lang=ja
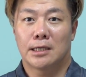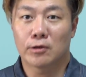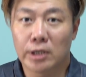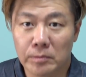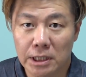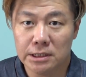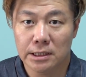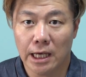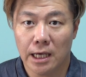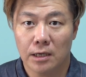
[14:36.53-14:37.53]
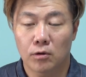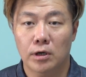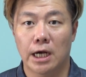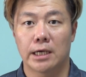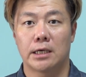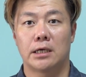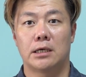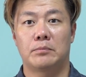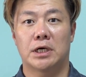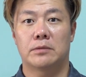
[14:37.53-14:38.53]
なので皆さんね今回、
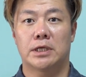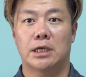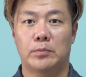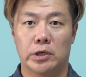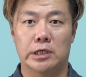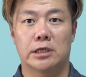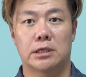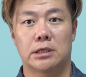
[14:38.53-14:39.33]
えー、パルマナポリ